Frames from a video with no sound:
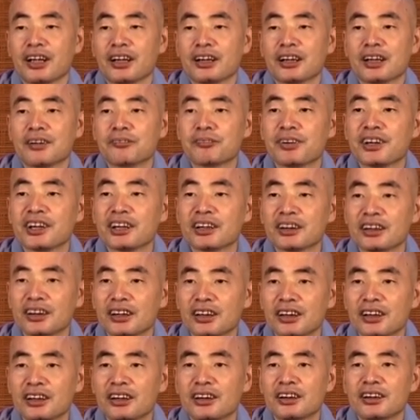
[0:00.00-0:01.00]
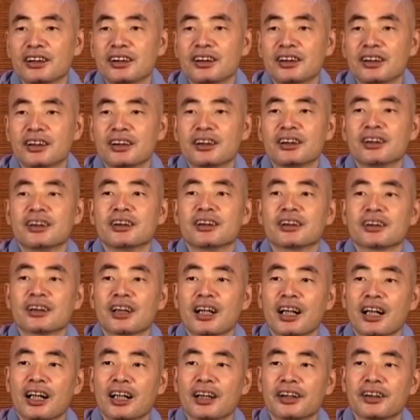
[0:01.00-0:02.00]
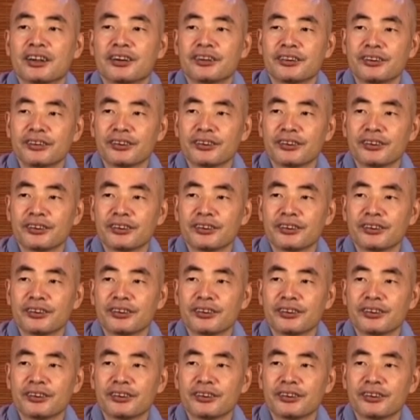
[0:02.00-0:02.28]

像皮革。当然，